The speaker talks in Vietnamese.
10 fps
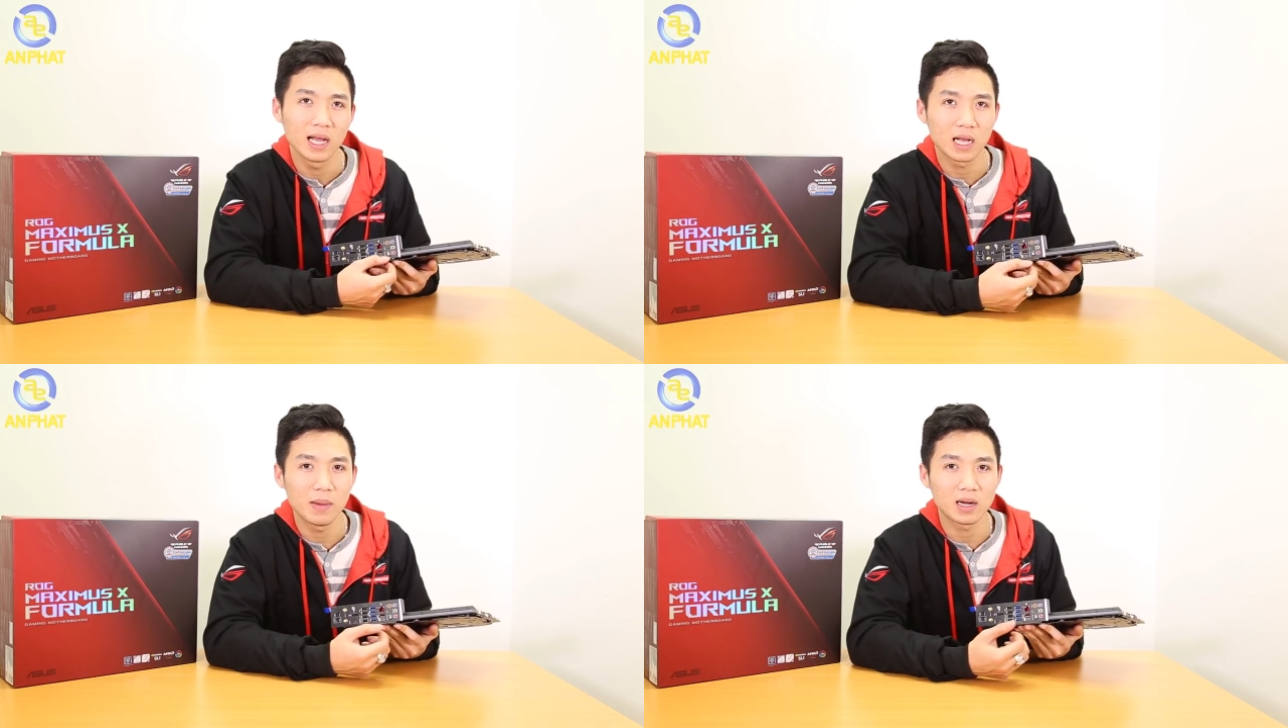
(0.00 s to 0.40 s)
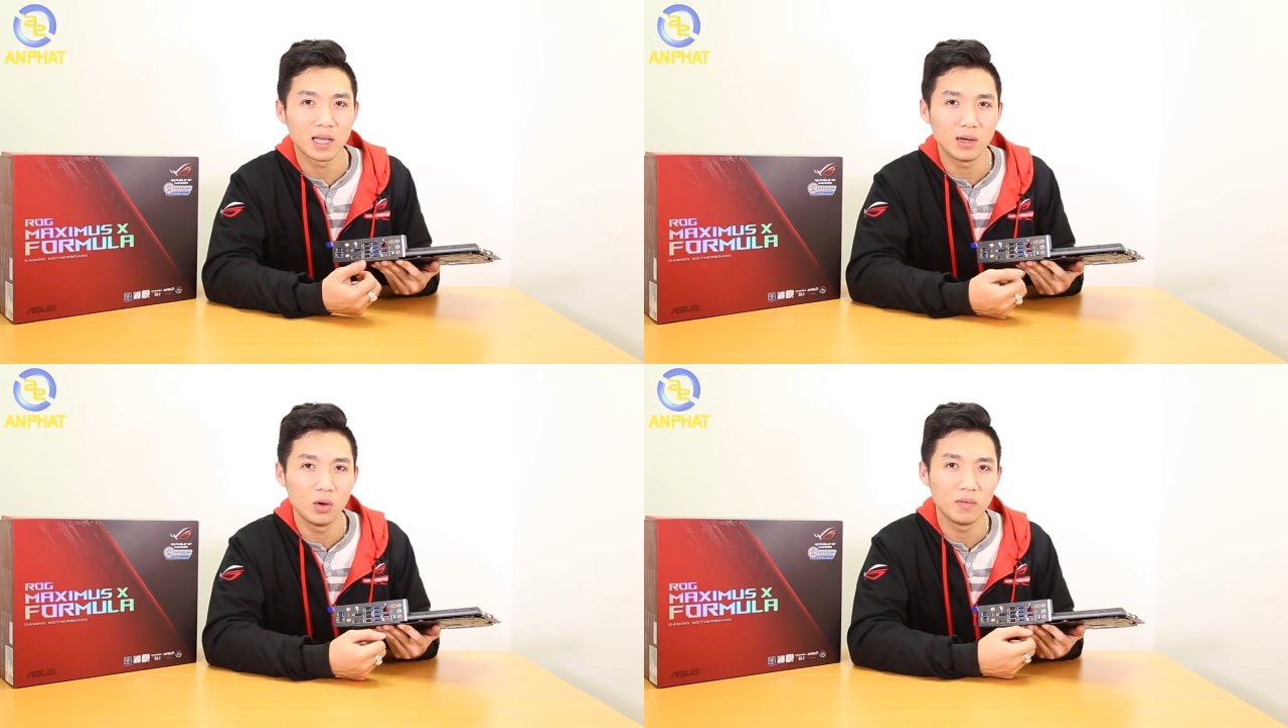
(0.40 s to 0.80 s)
các bạn
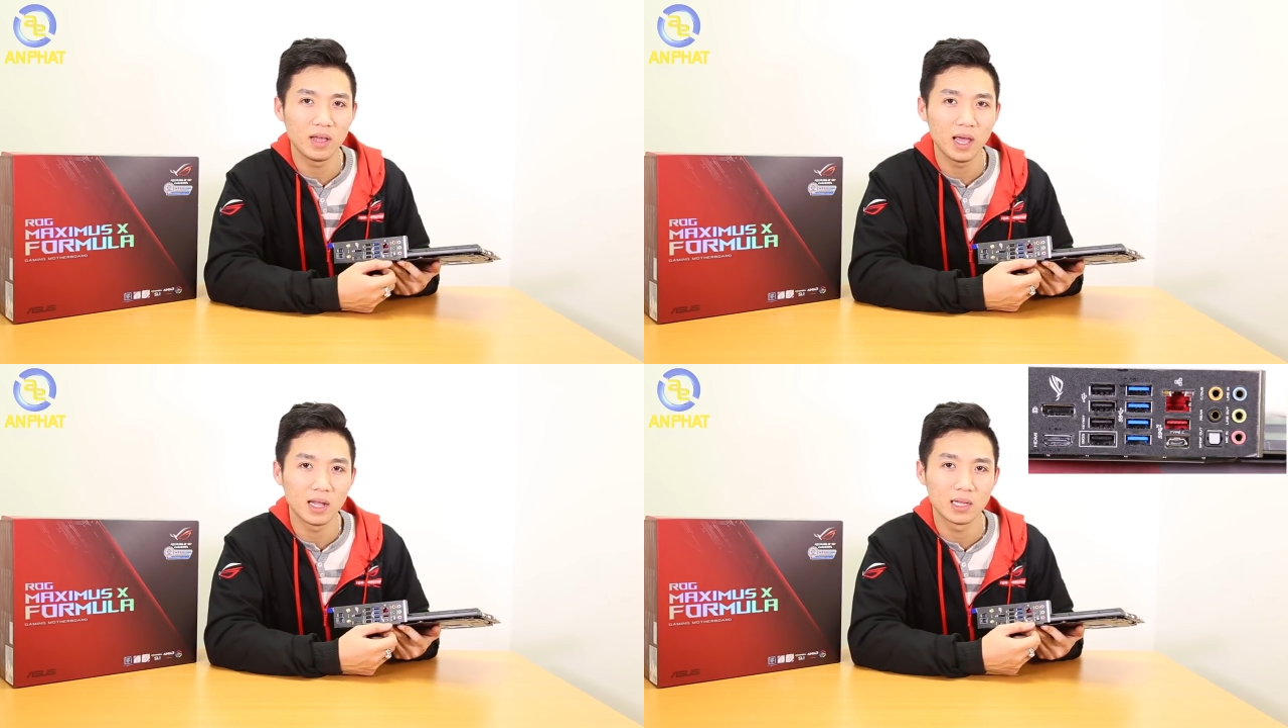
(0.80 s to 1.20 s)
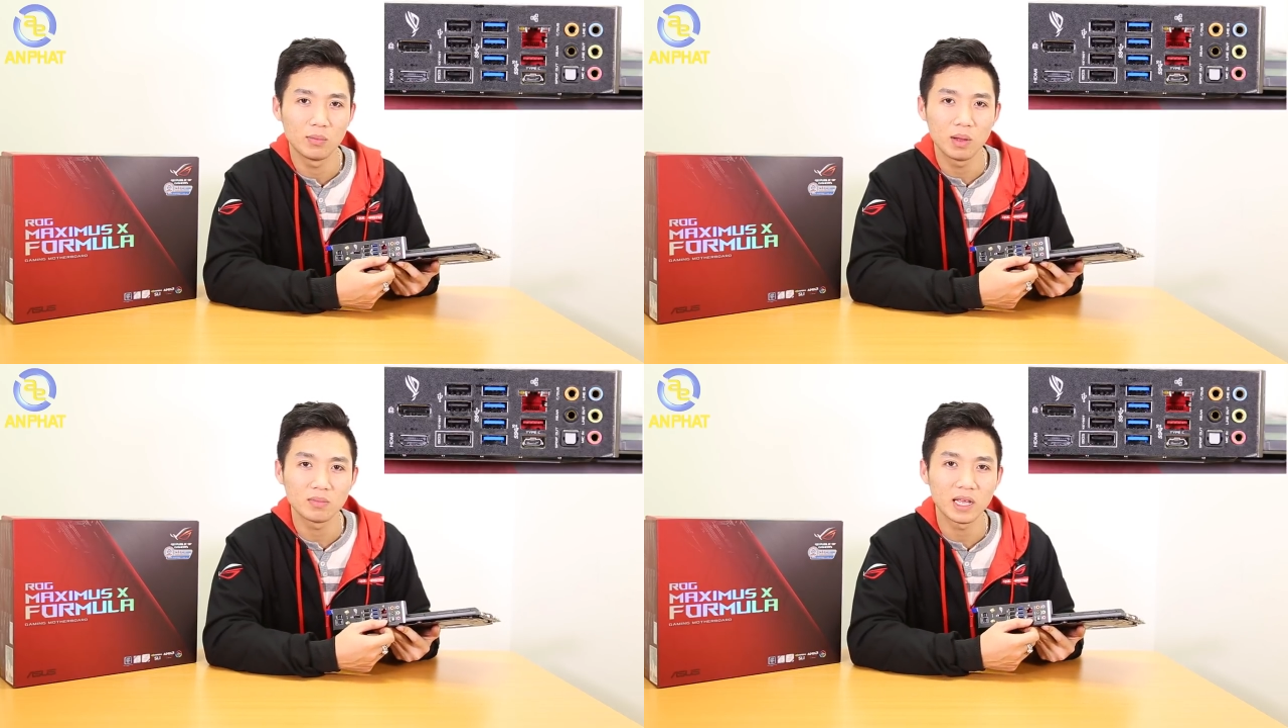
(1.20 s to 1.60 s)
kết nối với hệ
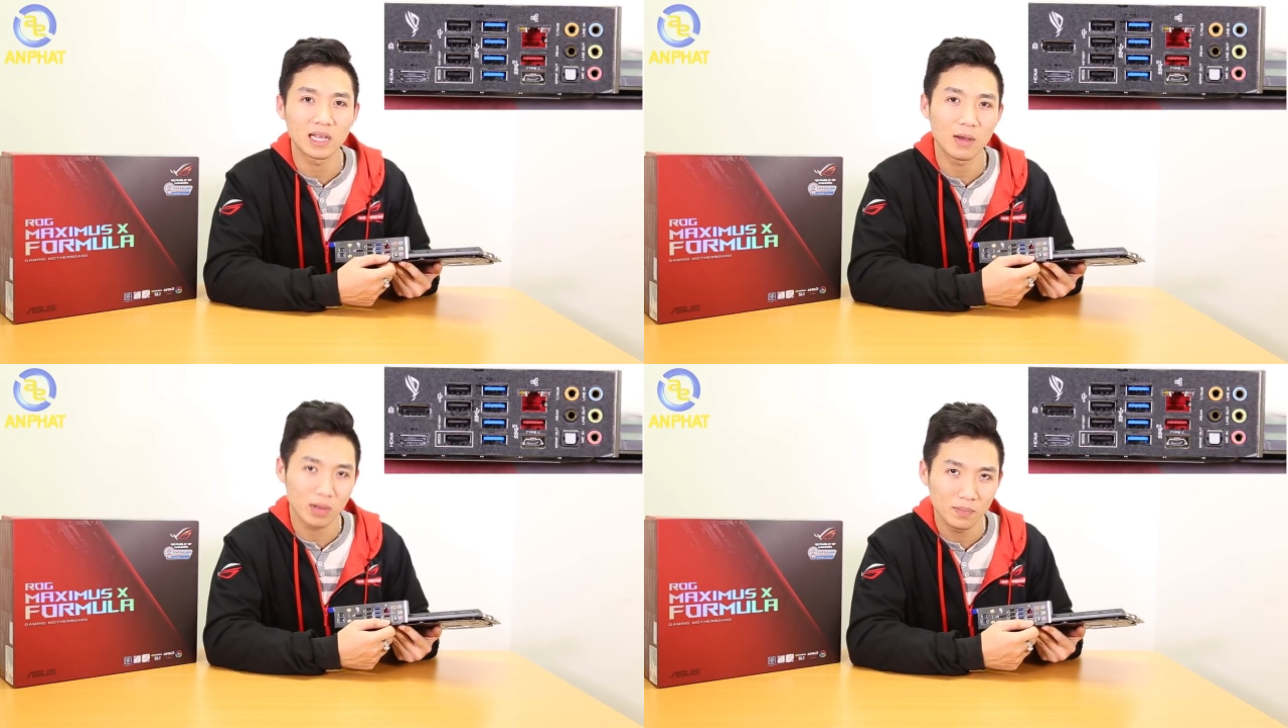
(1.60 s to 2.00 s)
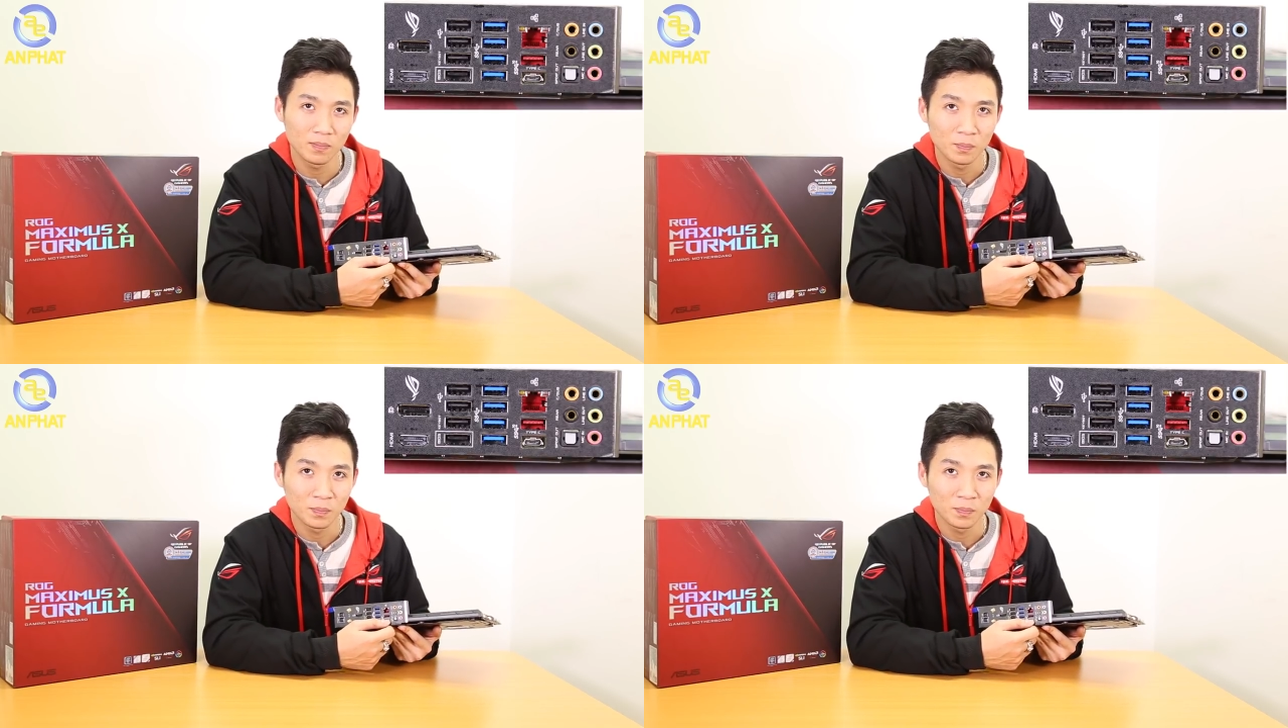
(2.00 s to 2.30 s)
thống âm thanh cao cấp.